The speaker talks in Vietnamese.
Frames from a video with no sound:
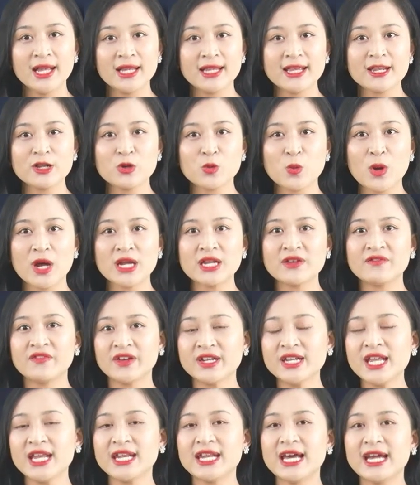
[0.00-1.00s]
Liên quan đến
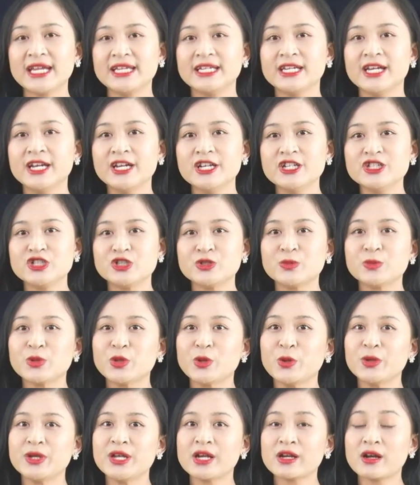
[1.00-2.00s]
vấn đề này, chúng
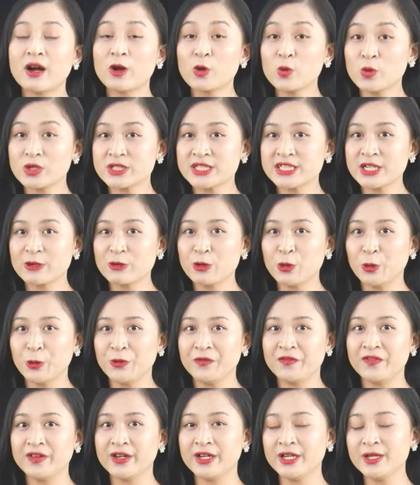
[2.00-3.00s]
tôi đã có cuộc trao
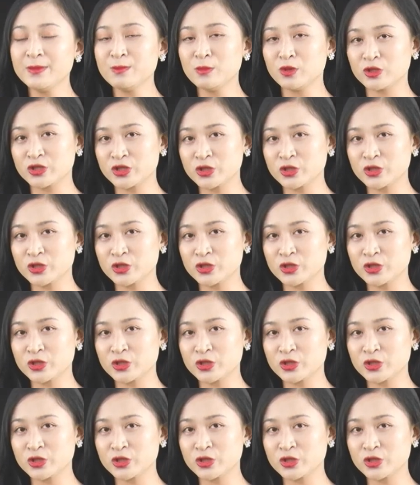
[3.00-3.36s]
đổi với một